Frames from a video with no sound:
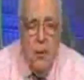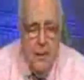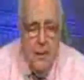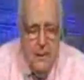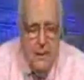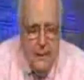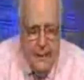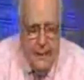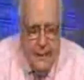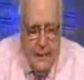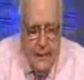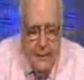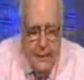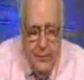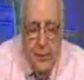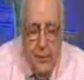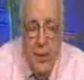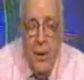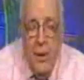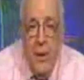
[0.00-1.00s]

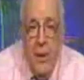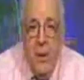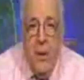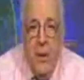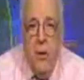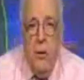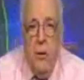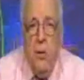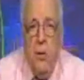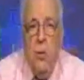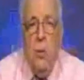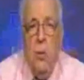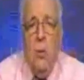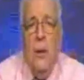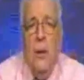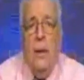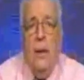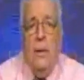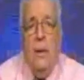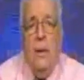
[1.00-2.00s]
Buonasera.
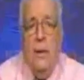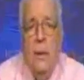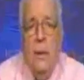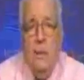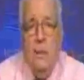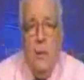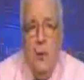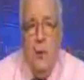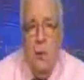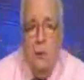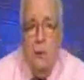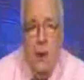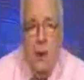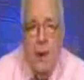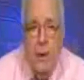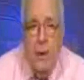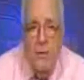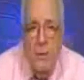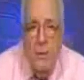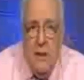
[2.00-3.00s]
Dunque siamo
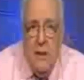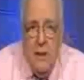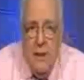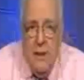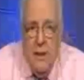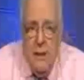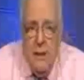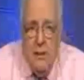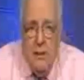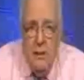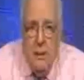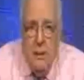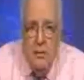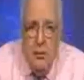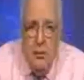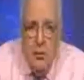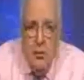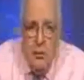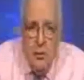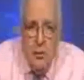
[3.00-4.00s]
ormai vicinissimi
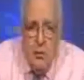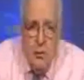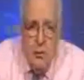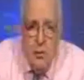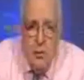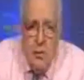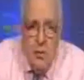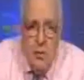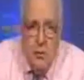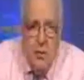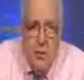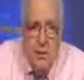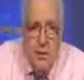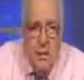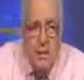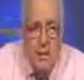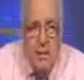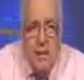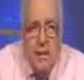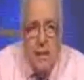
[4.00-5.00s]
al voto, con
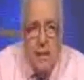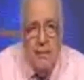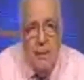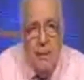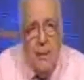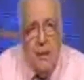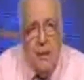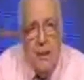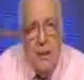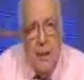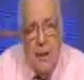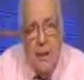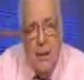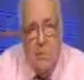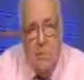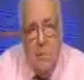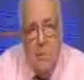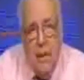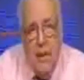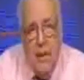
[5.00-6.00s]
stasera finisce la
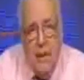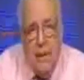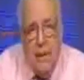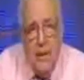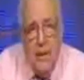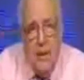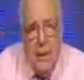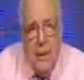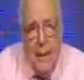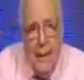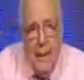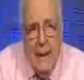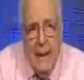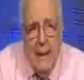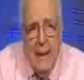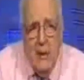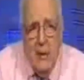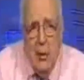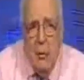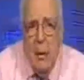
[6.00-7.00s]
campagna
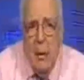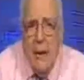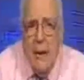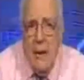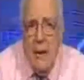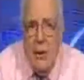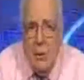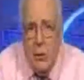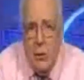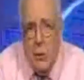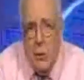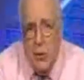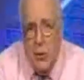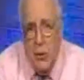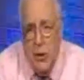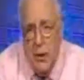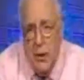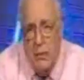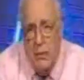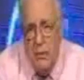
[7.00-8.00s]
elettorale, domani
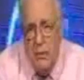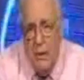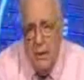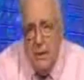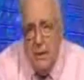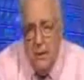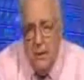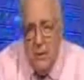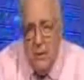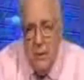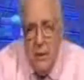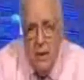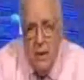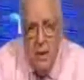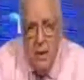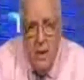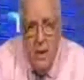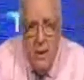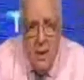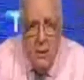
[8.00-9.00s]
giorno di riflessione
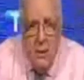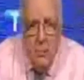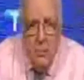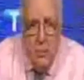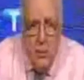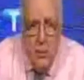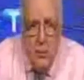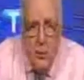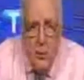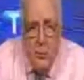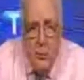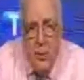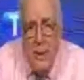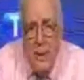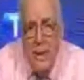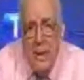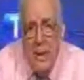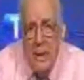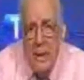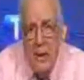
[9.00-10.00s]
e poi
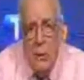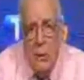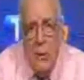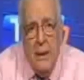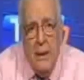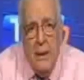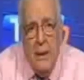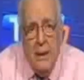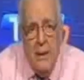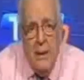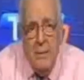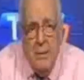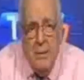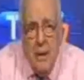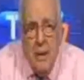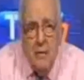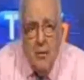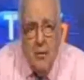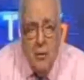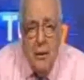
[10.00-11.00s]
domenica e lunedì si
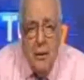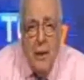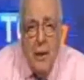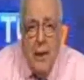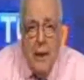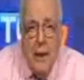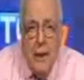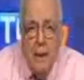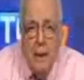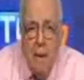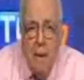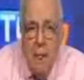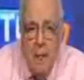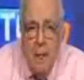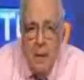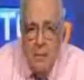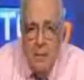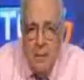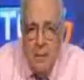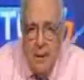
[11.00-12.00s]
va a votare.
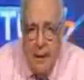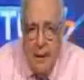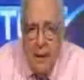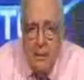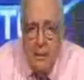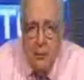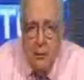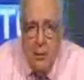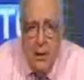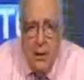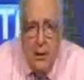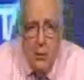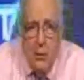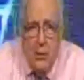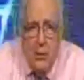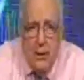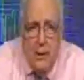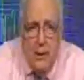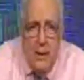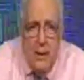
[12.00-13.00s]
Vi daremo nei
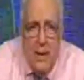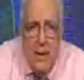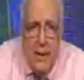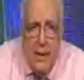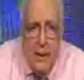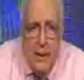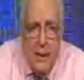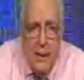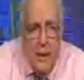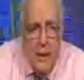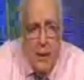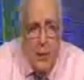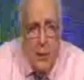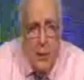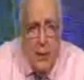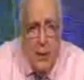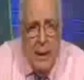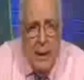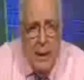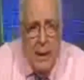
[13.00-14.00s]
notiziari
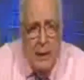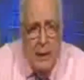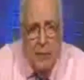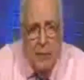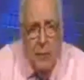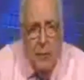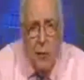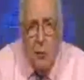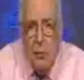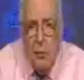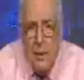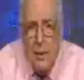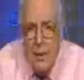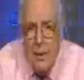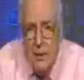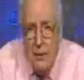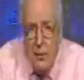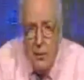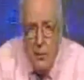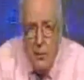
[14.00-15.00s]
ancora le
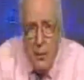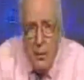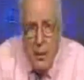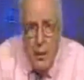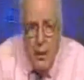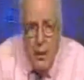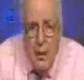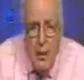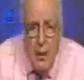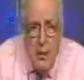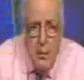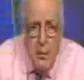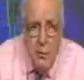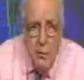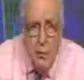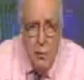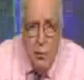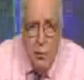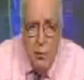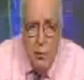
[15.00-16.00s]
informazioni
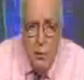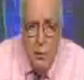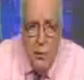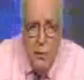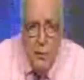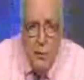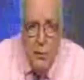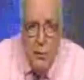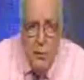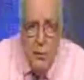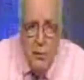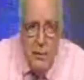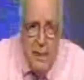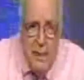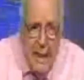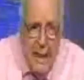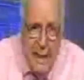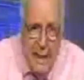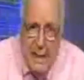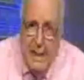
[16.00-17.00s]
su
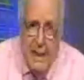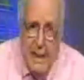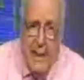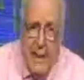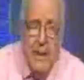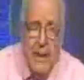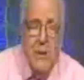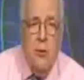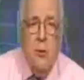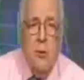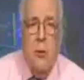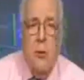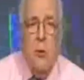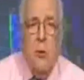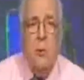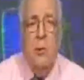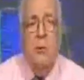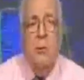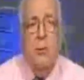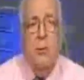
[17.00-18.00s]
uh, tecniche, su
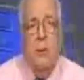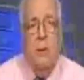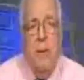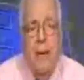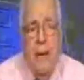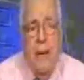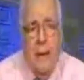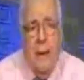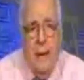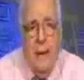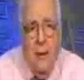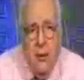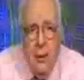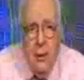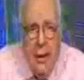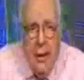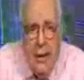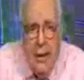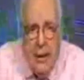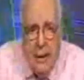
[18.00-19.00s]
come votare,
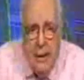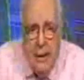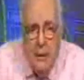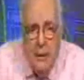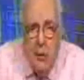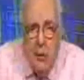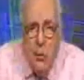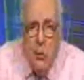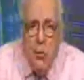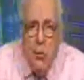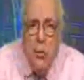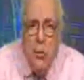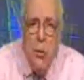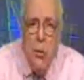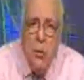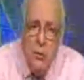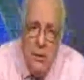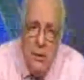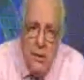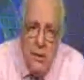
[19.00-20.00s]
gli orari e
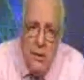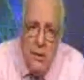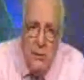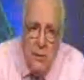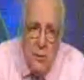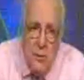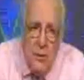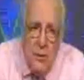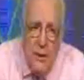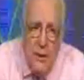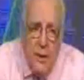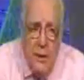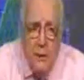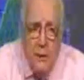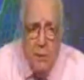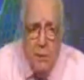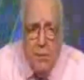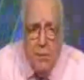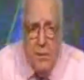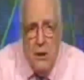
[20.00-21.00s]
tutto, dove si vota
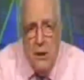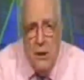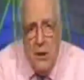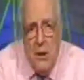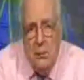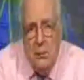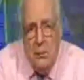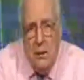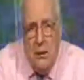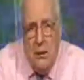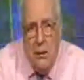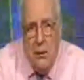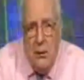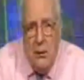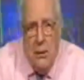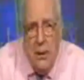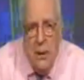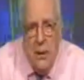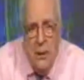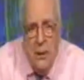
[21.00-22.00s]
nella provincia di
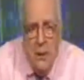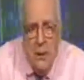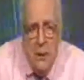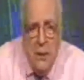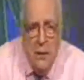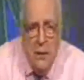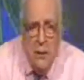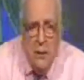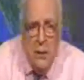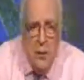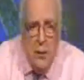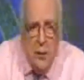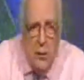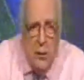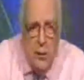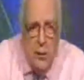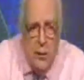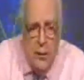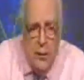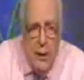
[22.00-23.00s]
Pistoia.
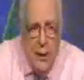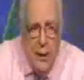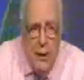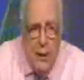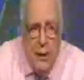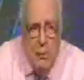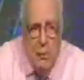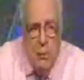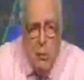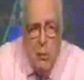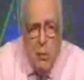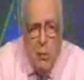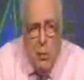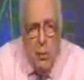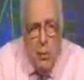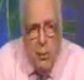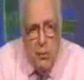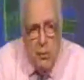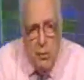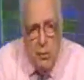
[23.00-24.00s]
Sono oltre al
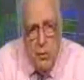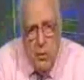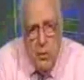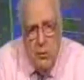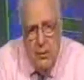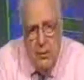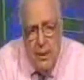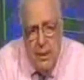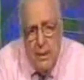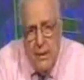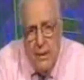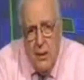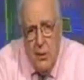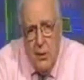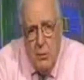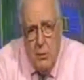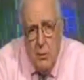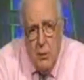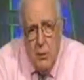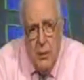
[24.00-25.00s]
capoluogo, sono
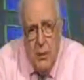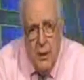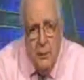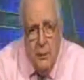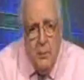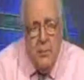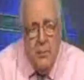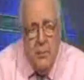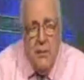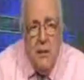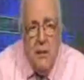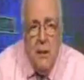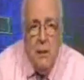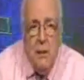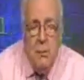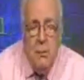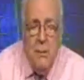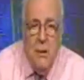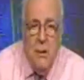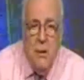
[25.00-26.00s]
diversi comuni della
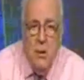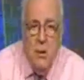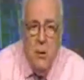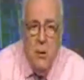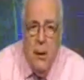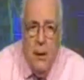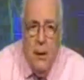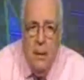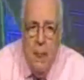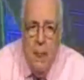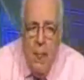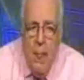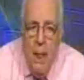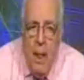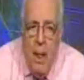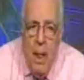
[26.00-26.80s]
provincia di Pistoia